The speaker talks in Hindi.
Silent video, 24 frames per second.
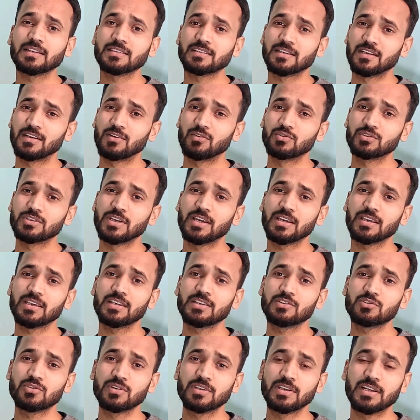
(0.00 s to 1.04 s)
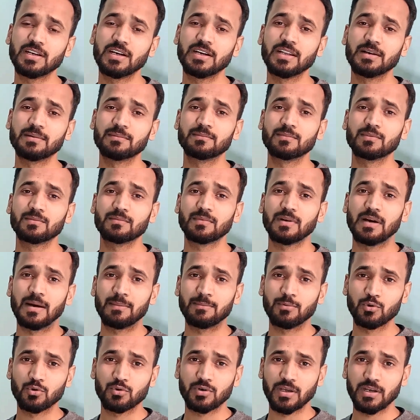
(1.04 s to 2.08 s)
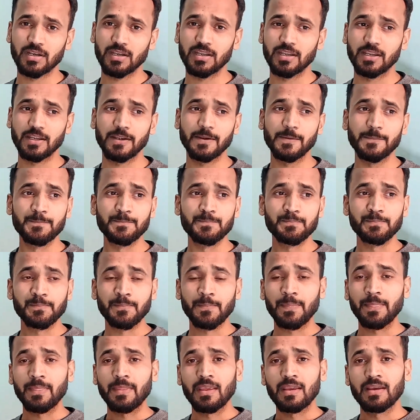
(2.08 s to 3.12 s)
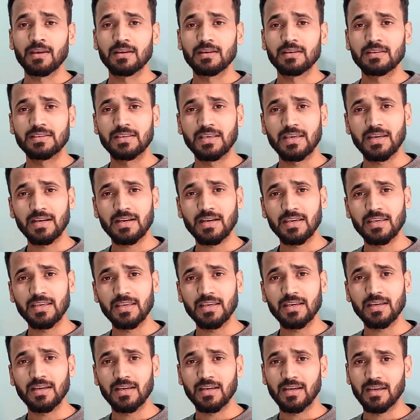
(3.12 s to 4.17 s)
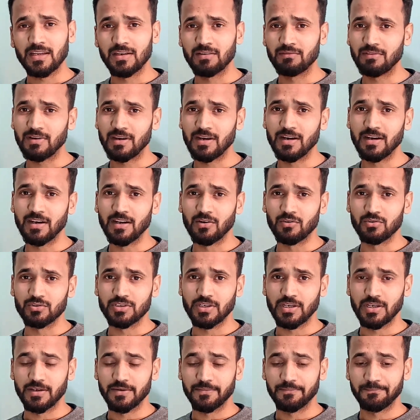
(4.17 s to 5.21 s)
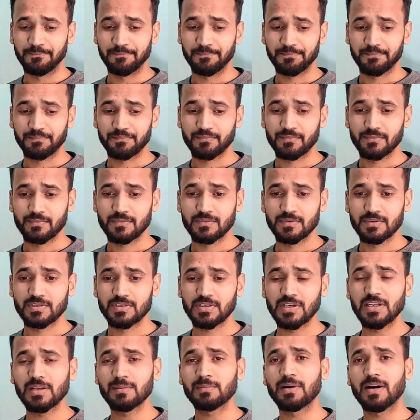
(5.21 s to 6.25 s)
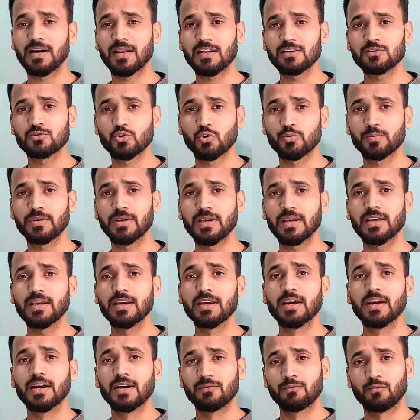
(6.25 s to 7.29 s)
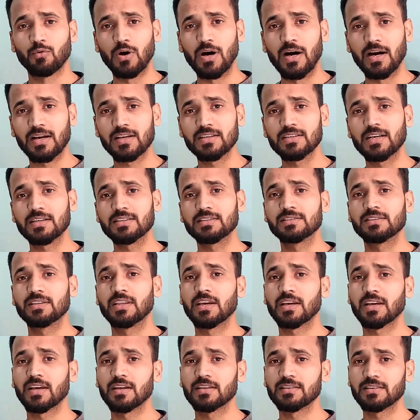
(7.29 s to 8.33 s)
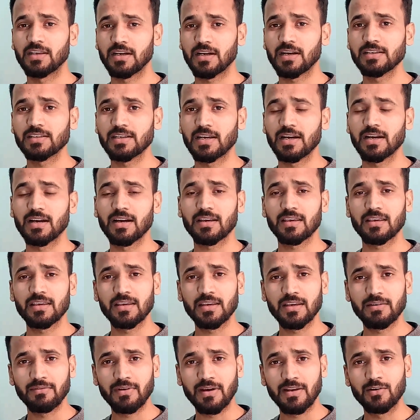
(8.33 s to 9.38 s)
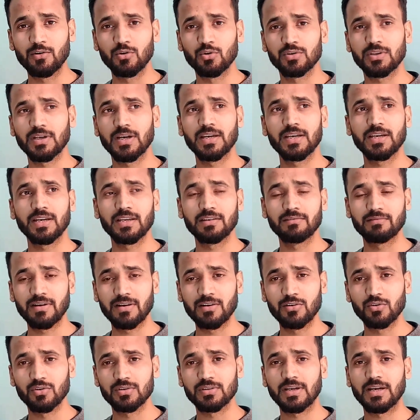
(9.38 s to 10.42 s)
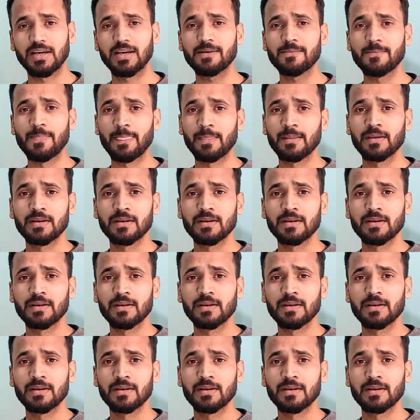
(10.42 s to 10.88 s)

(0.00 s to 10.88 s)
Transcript: ऐसा ना हो जाए कि जो डी हम आप लोग कर रहे हैं ये कहीं इनवैलिड ना हो जाए चलिए भारत जो भी है वो आगे जा देखे देखा जाएगा कि ये वैलिड होता है या इनवैलिड होता है